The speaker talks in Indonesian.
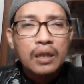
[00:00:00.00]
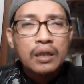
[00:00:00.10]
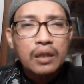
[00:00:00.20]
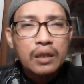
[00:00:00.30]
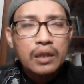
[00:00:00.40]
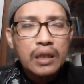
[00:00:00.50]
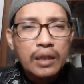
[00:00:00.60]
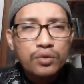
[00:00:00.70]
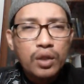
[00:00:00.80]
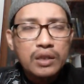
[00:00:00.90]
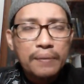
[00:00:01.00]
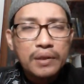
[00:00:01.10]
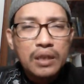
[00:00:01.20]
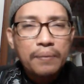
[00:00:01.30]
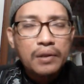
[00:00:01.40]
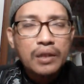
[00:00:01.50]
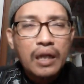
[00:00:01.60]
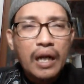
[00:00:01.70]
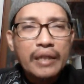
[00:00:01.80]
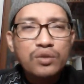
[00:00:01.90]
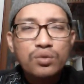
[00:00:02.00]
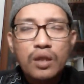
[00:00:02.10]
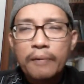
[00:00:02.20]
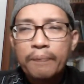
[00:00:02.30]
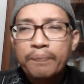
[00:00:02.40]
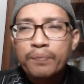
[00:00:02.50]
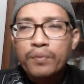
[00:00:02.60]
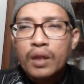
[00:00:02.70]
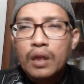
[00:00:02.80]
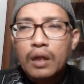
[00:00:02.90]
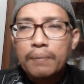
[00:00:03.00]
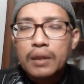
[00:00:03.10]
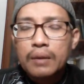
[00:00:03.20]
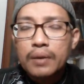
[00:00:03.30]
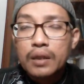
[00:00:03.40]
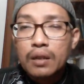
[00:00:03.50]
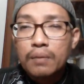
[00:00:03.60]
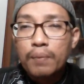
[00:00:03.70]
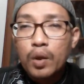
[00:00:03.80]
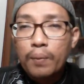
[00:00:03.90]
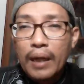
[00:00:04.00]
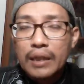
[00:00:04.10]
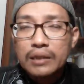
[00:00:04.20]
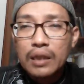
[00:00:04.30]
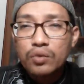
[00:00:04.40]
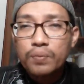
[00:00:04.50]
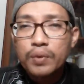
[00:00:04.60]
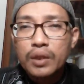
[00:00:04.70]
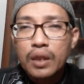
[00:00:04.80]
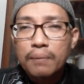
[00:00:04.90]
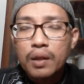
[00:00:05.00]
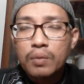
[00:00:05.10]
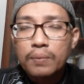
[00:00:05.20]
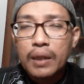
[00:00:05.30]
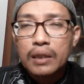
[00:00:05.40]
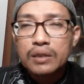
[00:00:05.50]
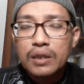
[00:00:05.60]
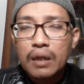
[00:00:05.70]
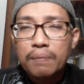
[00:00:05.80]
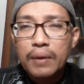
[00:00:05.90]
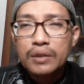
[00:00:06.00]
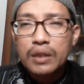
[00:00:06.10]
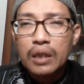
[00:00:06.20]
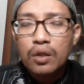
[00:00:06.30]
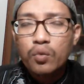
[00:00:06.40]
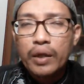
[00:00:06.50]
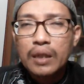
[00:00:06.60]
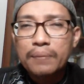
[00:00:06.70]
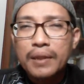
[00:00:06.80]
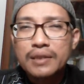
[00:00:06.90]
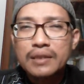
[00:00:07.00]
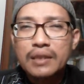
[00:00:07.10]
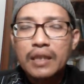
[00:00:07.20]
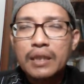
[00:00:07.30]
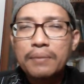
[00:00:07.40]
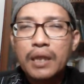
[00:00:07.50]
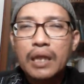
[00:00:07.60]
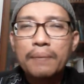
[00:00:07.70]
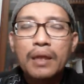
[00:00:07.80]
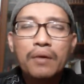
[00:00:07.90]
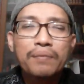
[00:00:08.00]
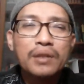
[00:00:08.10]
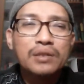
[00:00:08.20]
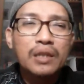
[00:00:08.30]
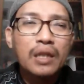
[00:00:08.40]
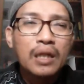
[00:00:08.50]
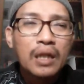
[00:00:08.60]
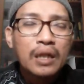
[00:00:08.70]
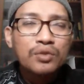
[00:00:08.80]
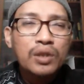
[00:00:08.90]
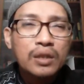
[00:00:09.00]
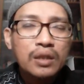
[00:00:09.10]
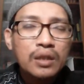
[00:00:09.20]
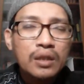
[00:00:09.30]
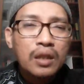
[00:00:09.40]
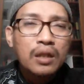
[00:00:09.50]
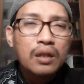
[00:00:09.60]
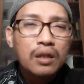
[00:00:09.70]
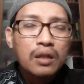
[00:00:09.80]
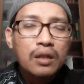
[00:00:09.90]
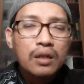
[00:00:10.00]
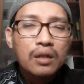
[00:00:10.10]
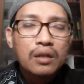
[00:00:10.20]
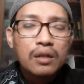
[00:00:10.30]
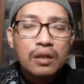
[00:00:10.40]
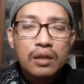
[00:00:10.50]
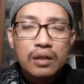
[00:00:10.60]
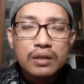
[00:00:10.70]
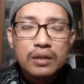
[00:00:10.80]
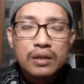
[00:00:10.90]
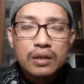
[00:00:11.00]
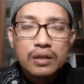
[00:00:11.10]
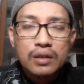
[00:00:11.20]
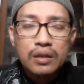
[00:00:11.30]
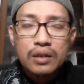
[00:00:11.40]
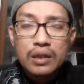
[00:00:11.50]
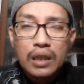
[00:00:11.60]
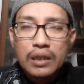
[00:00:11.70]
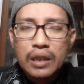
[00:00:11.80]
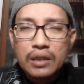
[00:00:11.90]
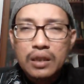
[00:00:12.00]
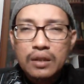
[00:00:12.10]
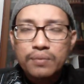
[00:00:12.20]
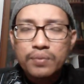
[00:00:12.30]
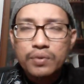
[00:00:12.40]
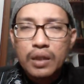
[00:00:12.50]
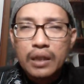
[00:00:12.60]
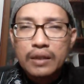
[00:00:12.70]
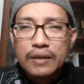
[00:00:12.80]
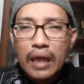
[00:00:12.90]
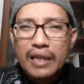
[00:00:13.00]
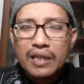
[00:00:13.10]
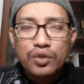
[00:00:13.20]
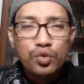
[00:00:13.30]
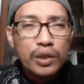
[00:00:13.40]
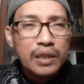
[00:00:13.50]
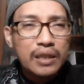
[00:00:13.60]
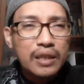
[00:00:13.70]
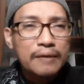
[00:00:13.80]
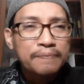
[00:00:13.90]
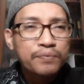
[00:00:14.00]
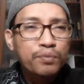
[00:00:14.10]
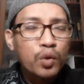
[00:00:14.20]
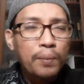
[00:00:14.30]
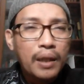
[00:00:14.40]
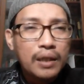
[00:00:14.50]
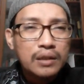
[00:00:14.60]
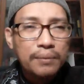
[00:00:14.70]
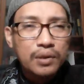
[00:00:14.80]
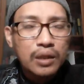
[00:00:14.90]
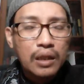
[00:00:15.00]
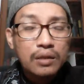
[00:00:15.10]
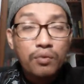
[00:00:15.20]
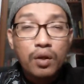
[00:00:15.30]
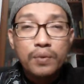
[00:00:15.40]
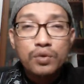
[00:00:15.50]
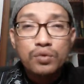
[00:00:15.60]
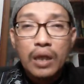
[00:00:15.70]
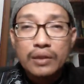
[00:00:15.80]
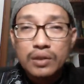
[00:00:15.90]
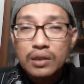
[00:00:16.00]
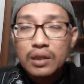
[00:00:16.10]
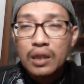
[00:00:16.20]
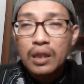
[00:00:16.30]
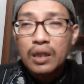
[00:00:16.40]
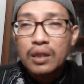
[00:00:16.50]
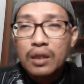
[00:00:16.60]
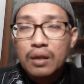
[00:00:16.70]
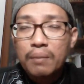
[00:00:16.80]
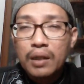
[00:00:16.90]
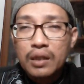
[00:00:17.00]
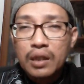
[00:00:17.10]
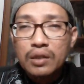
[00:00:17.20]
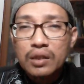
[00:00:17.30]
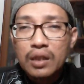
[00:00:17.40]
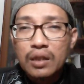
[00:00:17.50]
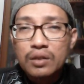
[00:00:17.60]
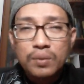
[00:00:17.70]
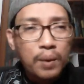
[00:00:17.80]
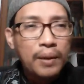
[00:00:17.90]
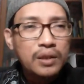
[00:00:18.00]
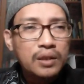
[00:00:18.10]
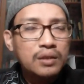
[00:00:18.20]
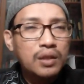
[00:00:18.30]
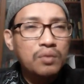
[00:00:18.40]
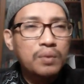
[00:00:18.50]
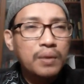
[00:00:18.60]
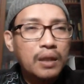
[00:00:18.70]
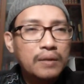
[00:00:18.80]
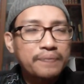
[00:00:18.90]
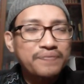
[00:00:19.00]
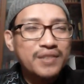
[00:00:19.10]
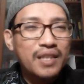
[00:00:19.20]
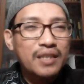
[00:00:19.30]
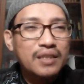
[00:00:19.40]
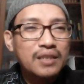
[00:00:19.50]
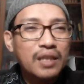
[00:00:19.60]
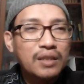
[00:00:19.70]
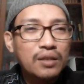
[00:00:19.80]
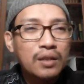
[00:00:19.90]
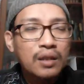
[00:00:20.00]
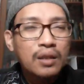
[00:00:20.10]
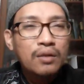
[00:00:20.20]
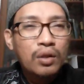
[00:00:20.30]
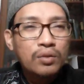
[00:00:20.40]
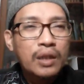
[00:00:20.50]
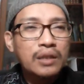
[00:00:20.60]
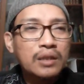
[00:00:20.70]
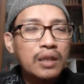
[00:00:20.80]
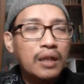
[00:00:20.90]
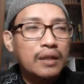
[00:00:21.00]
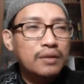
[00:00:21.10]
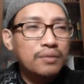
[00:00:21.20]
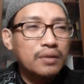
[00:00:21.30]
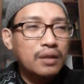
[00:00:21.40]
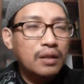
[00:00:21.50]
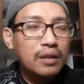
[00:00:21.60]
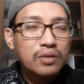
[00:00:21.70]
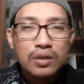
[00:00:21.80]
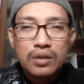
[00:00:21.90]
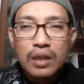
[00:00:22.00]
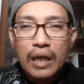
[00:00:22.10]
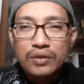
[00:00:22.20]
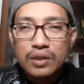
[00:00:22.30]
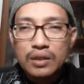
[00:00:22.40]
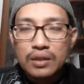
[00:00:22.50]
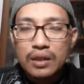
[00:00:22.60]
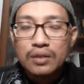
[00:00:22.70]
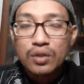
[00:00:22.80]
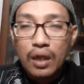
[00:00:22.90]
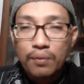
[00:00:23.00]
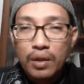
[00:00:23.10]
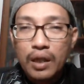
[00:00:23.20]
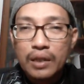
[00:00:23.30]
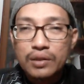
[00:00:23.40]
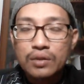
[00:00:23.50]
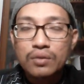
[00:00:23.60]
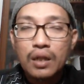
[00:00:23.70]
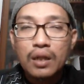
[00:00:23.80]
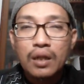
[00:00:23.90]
E, kita lihat juga capres-capres yang lain juga apa namanya belum ada satupun yang mengumumkan siapa calon wakil presidennya ini menarik para pemirsa ya jadi Uh, Eh, kita lihat ya di bulan akhir Juli ini ya belum ada sama sekali walaupun sudah haji ya kemarin katanya sebelum haji saya umumkan ya ternyata waduh nanti aja eh, setelah haji setelah pulang haji juga